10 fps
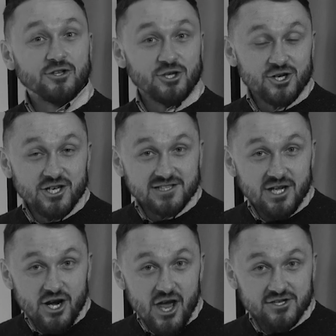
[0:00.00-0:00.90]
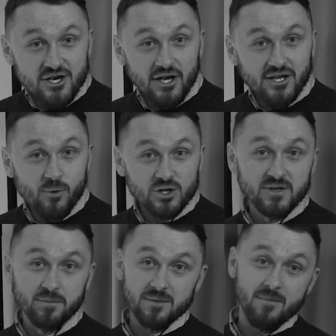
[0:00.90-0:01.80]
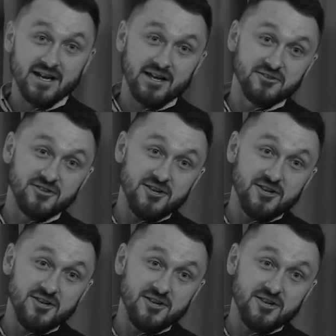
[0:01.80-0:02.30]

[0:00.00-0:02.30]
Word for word: Это железная леди. Это, может быть, была Маргарет